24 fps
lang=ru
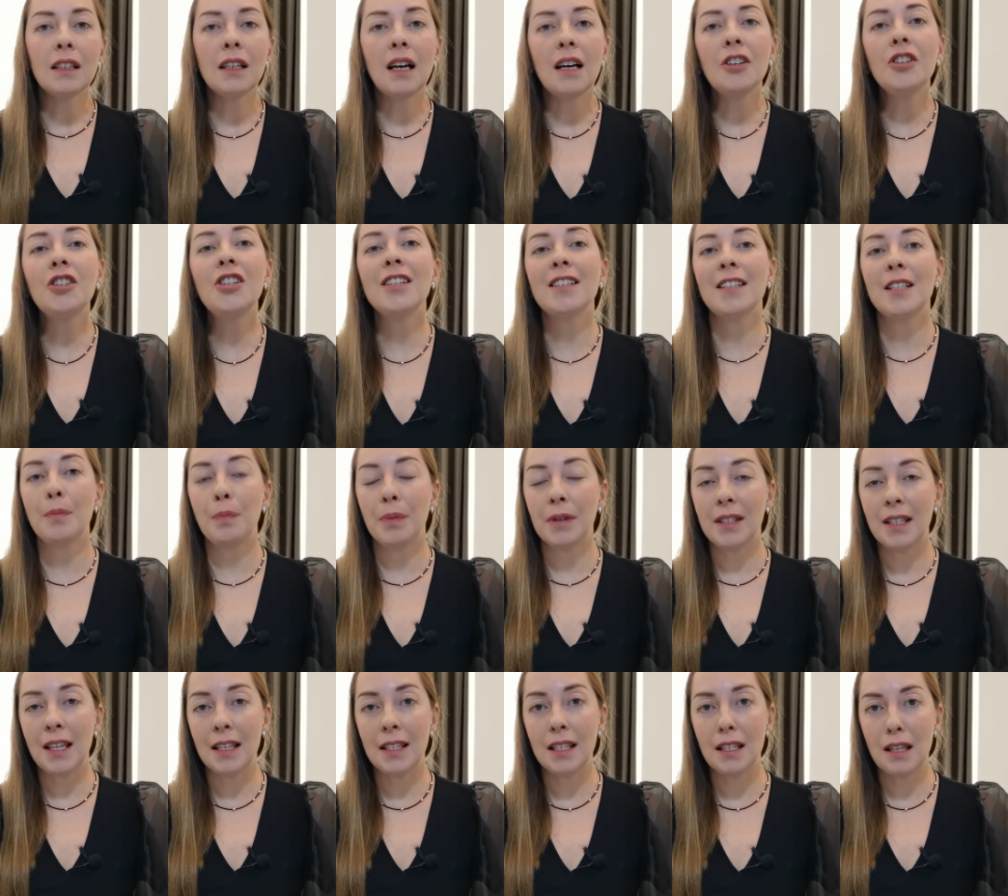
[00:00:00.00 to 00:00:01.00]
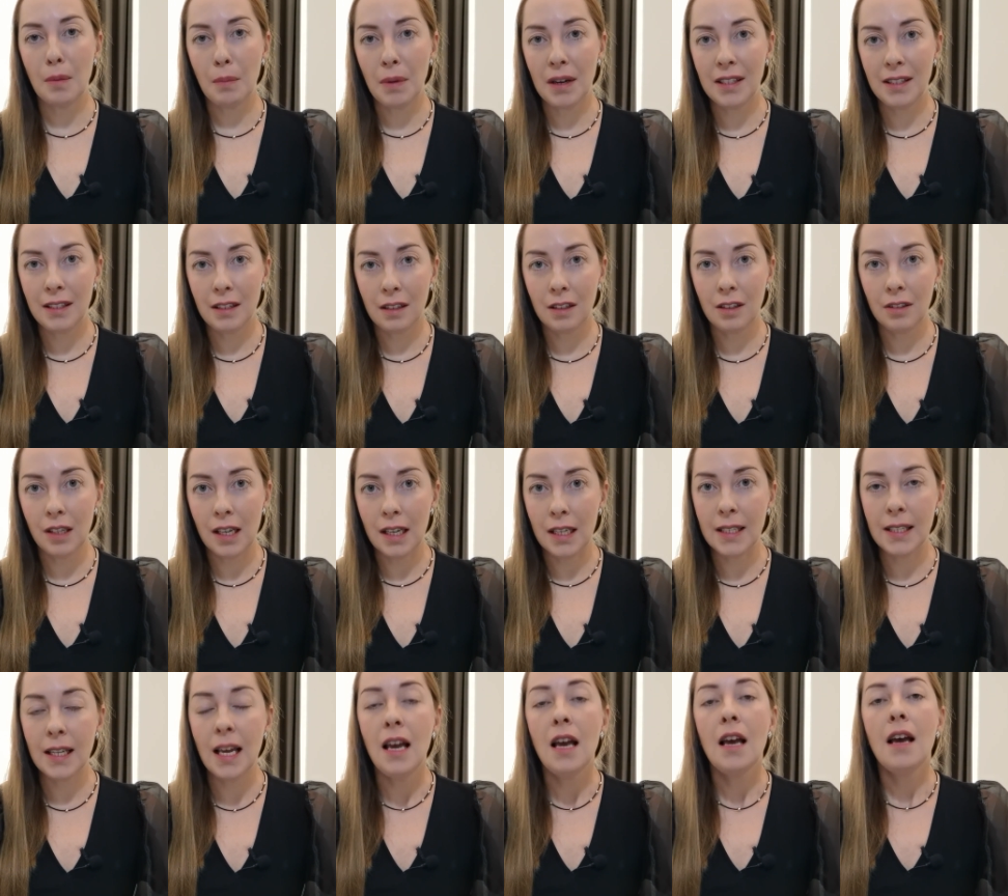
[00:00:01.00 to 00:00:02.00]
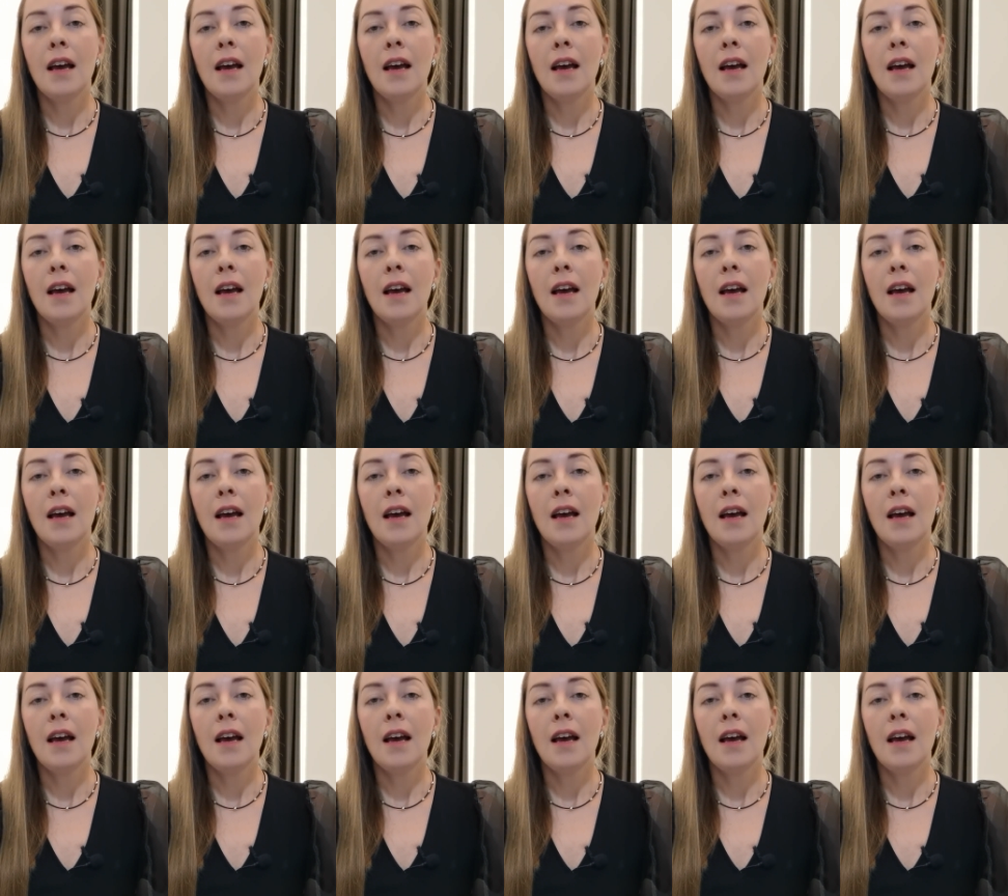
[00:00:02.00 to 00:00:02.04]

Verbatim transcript: Как же записаться на мастер-класс?